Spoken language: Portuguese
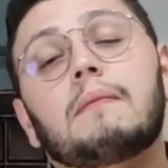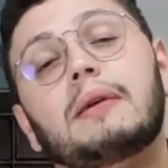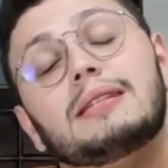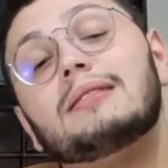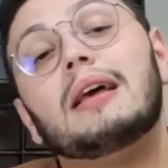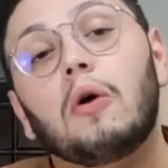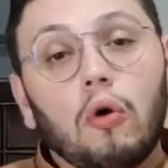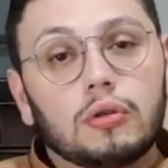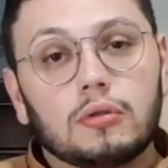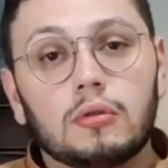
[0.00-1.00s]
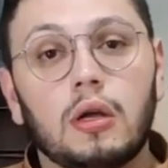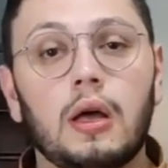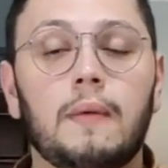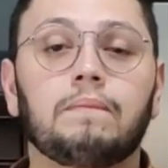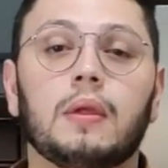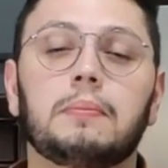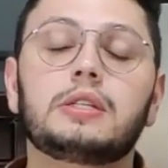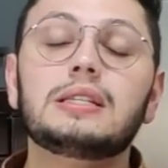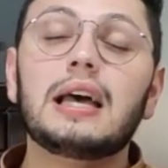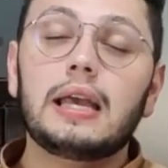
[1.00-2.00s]
Mas isso é gosto. Me
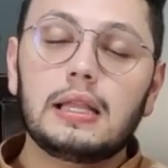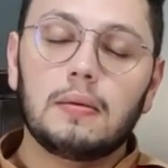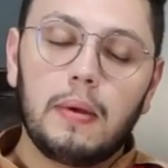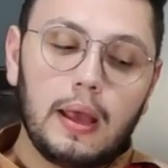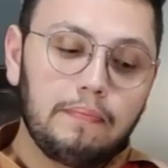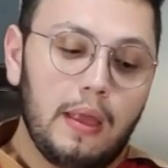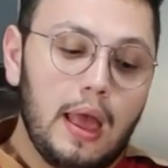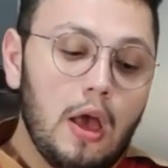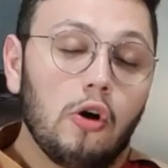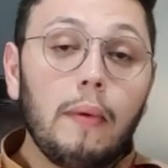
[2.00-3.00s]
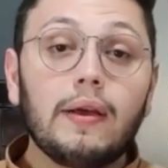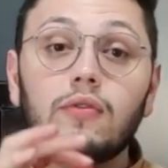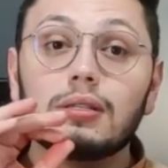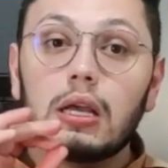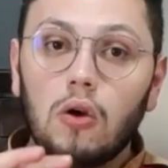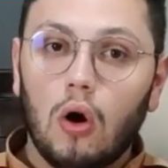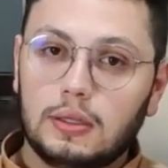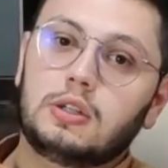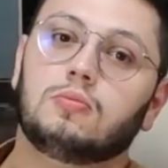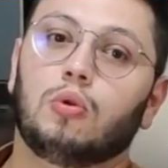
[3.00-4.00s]
diz aí também como é que você
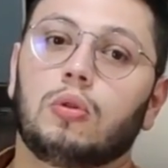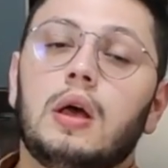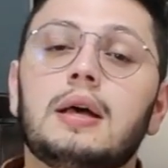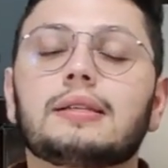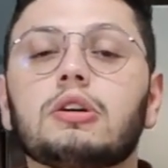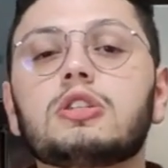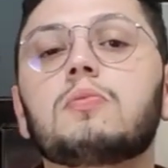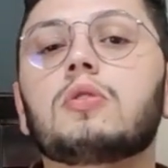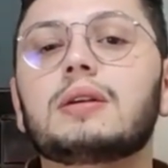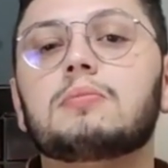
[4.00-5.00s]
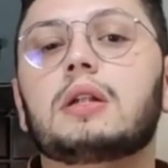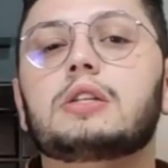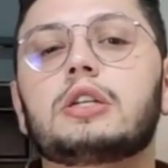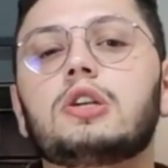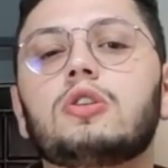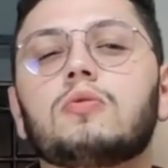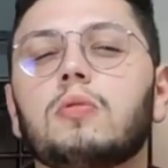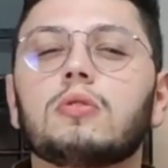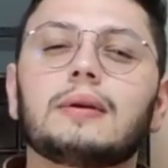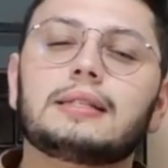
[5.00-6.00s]
gosta de um bolo. Você gosta de um bolo mais molhadinho, um
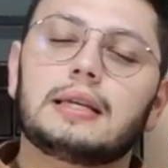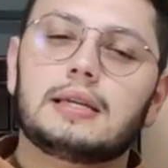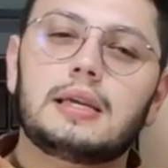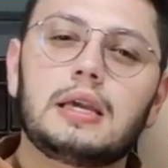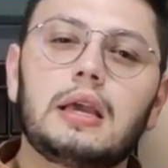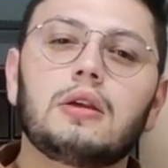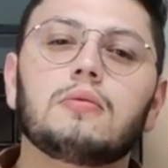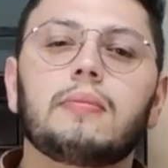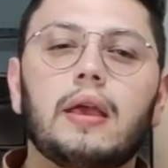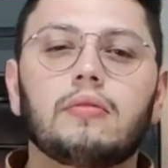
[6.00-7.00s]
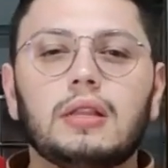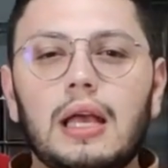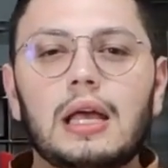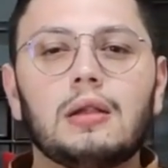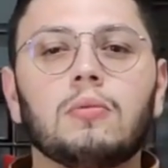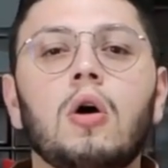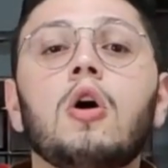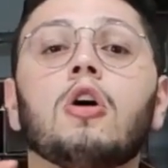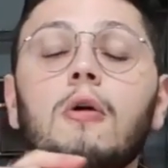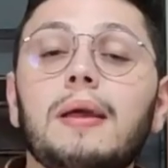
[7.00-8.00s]
bolo mais sequinho, meio termo?
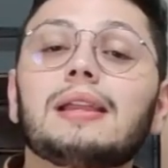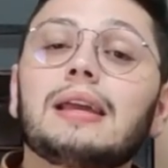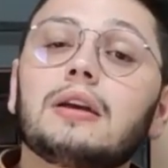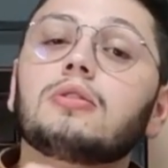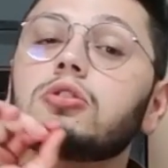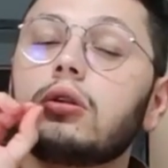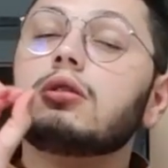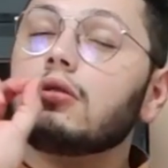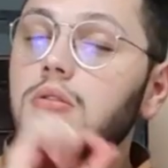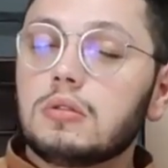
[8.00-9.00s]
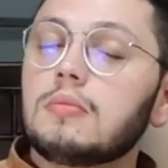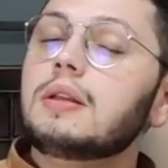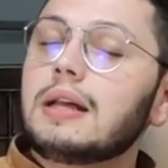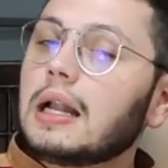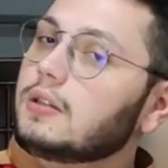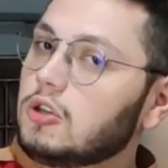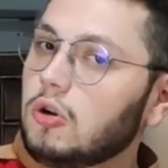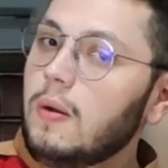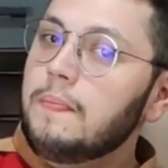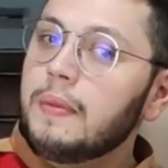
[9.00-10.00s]
Comenta aí que eu tô de olho em todos os comentários,
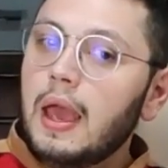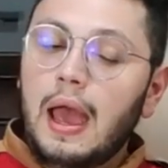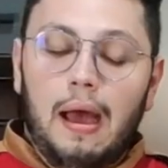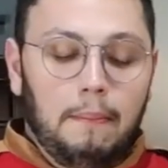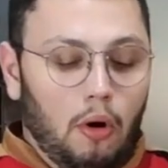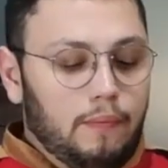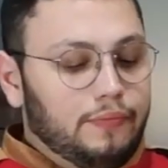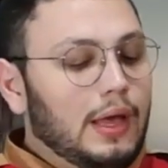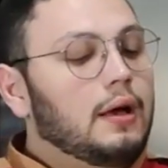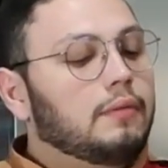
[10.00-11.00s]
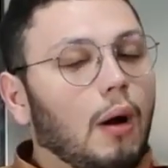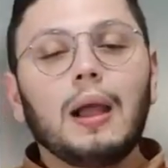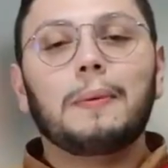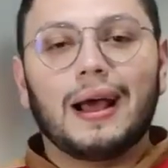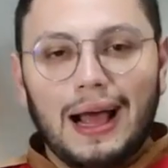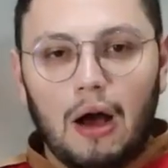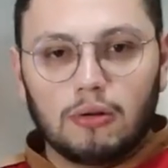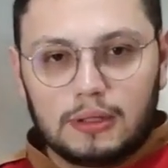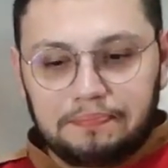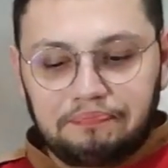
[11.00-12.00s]
achou? Bom, Bora pra calda?